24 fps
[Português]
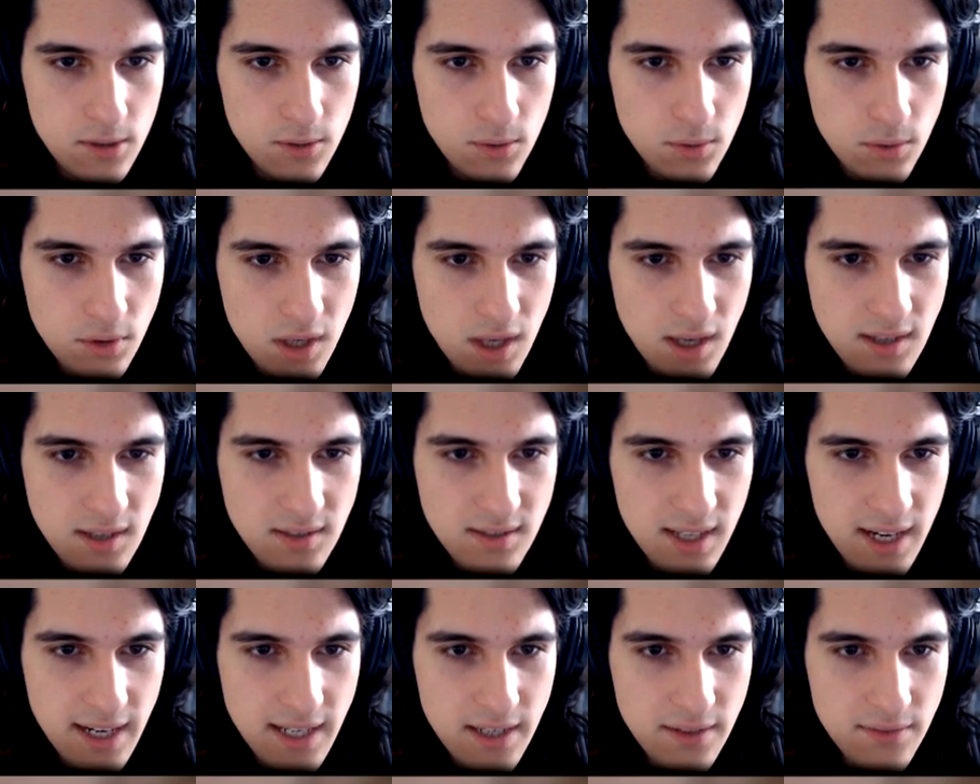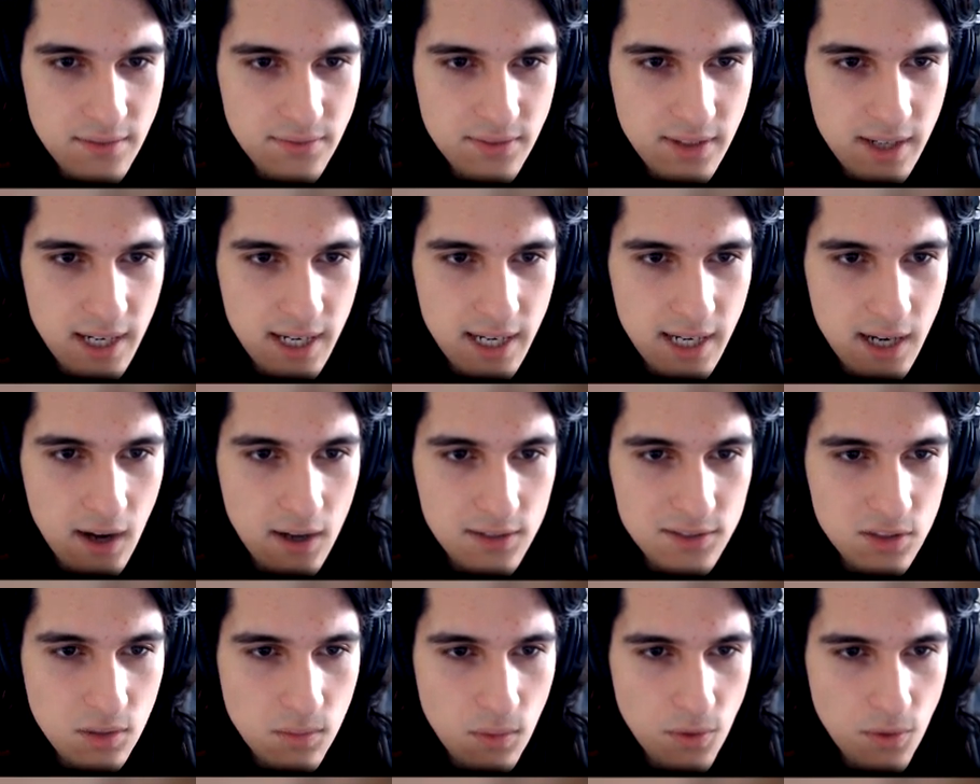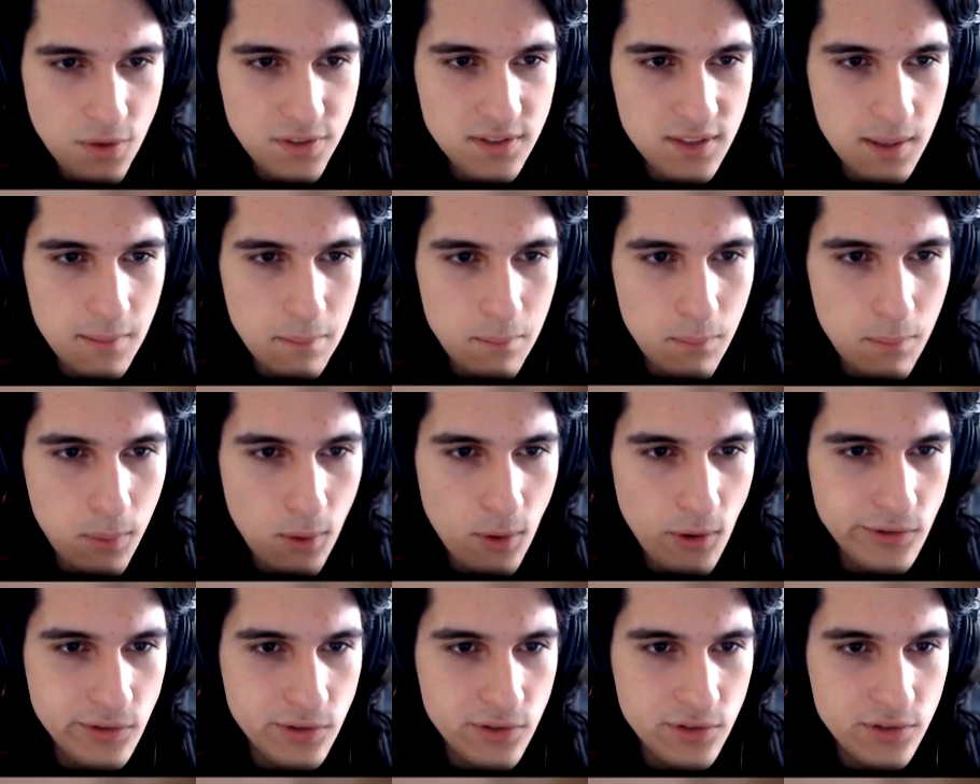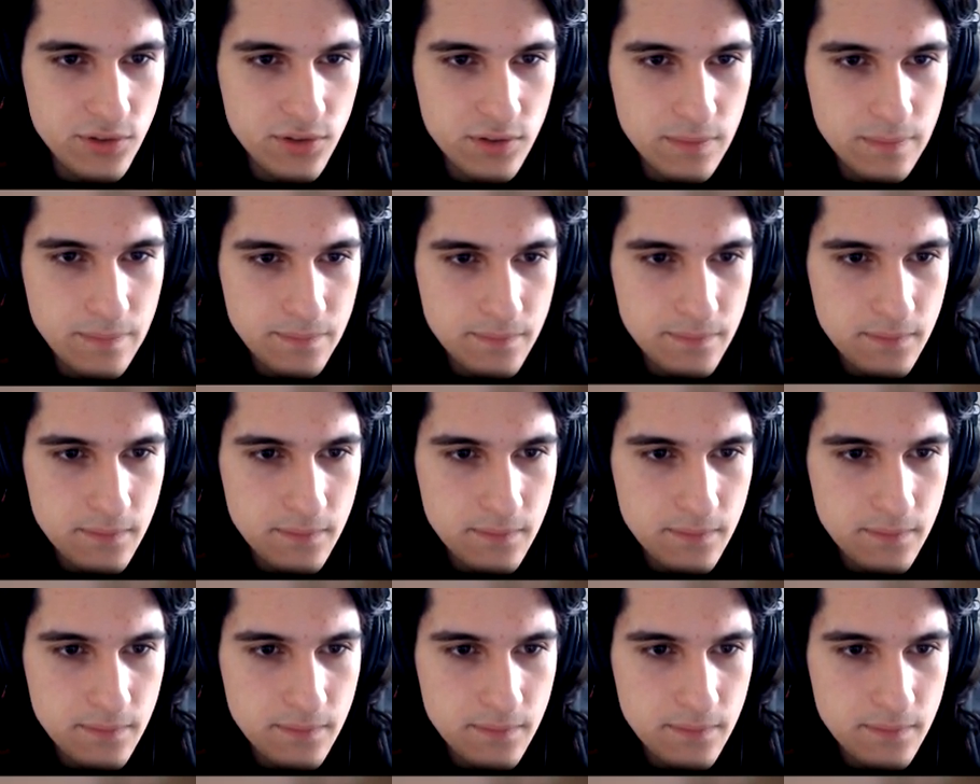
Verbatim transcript: O que, que será que ia ficar legal? Às vezes alguma coisa tem bônus.